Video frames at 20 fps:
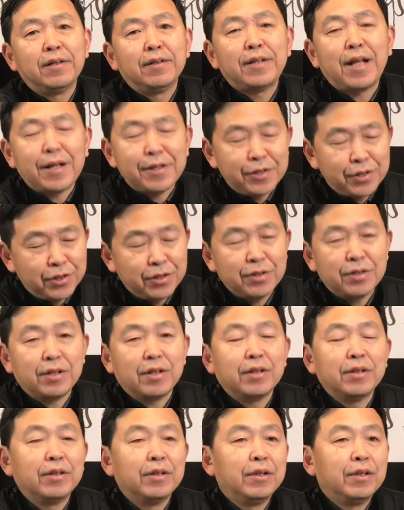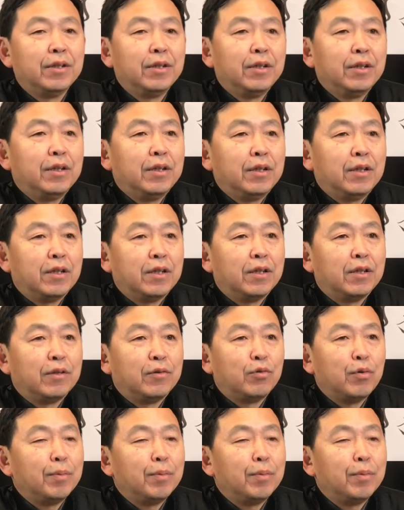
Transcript: 但是呢，嗯，